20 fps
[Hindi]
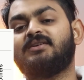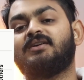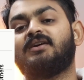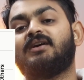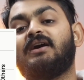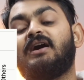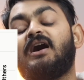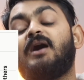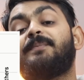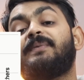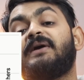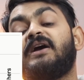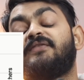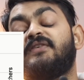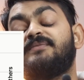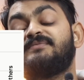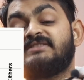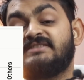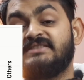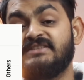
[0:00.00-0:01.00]
आप
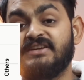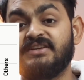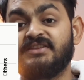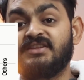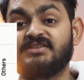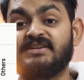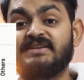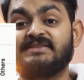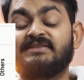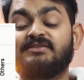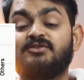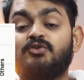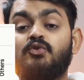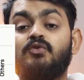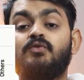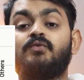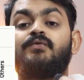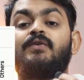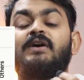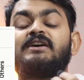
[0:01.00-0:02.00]
एफ के अंदर जा सकते
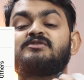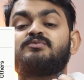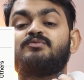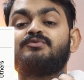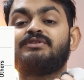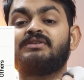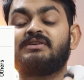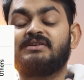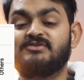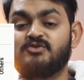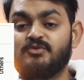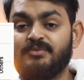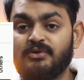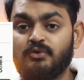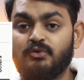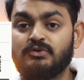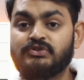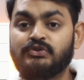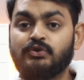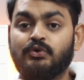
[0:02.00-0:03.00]
हो फास्ट मूविंग कंज्यूमर
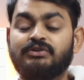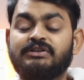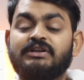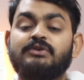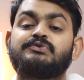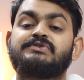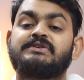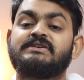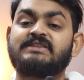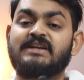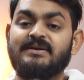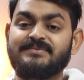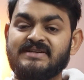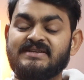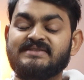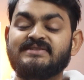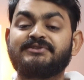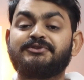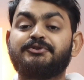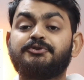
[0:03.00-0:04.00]
गुड्स जो होते हैं उसके अंदर आप
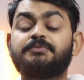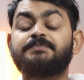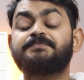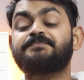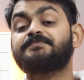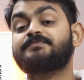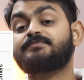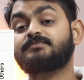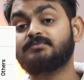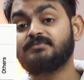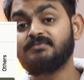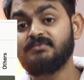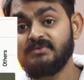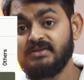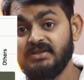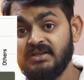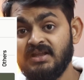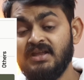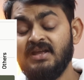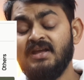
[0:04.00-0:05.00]
जा सकते हो
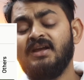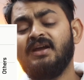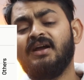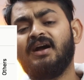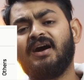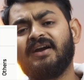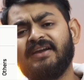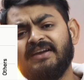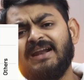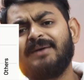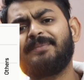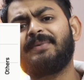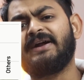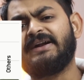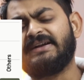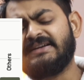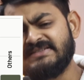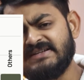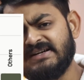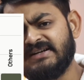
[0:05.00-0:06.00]
अगेन आप
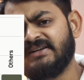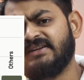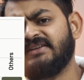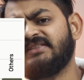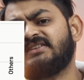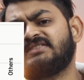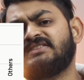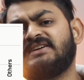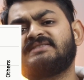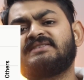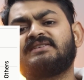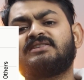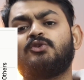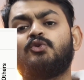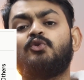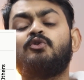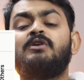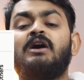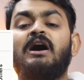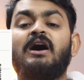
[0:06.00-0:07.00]
आईटी सेक्टर के अंदर जा सकते
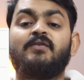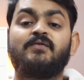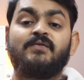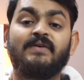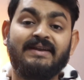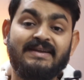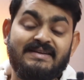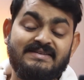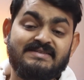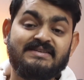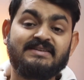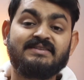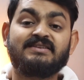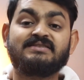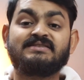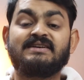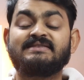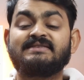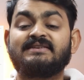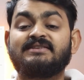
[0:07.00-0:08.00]
हो आप फाइनेंस के अंदर
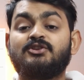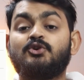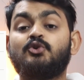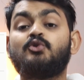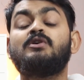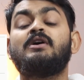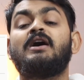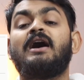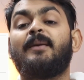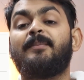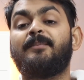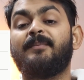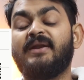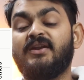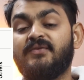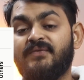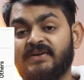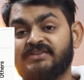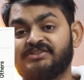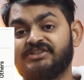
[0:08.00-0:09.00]
जा सकते हो आप
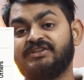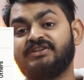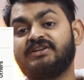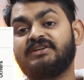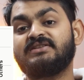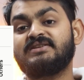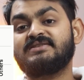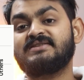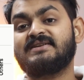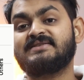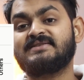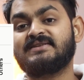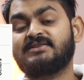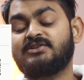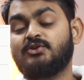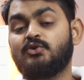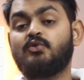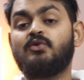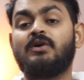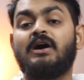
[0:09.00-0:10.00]
मैन्युफैक्चरिंग के अंदर जा
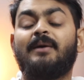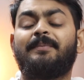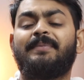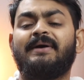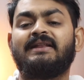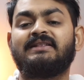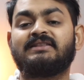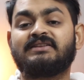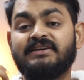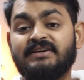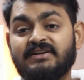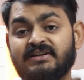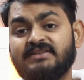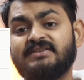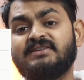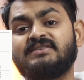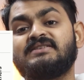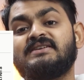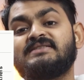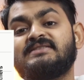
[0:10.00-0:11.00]
सकते हो आप हेल्थ केयर के
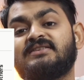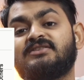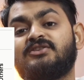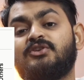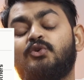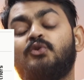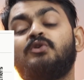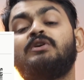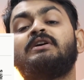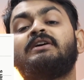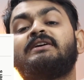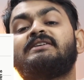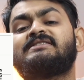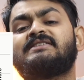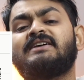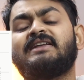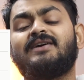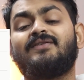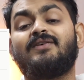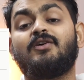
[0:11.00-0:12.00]
अंदर जा सकते हो
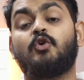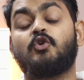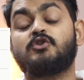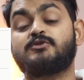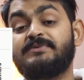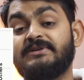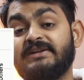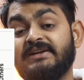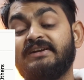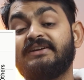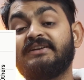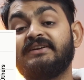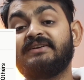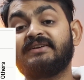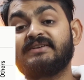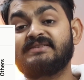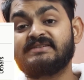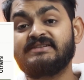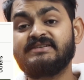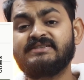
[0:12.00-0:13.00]
इसके अलावा हॉस्पिटलिटी
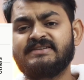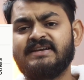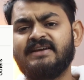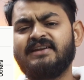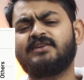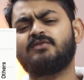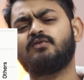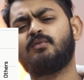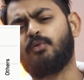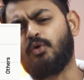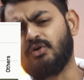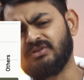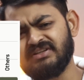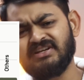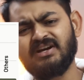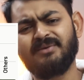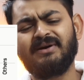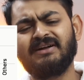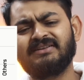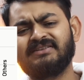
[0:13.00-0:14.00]
इंडस्ट्रीज़ हैं लेकिन वो बहुत ही
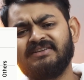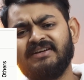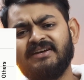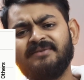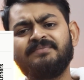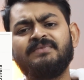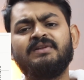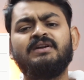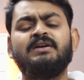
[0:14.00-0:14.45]
कम आती है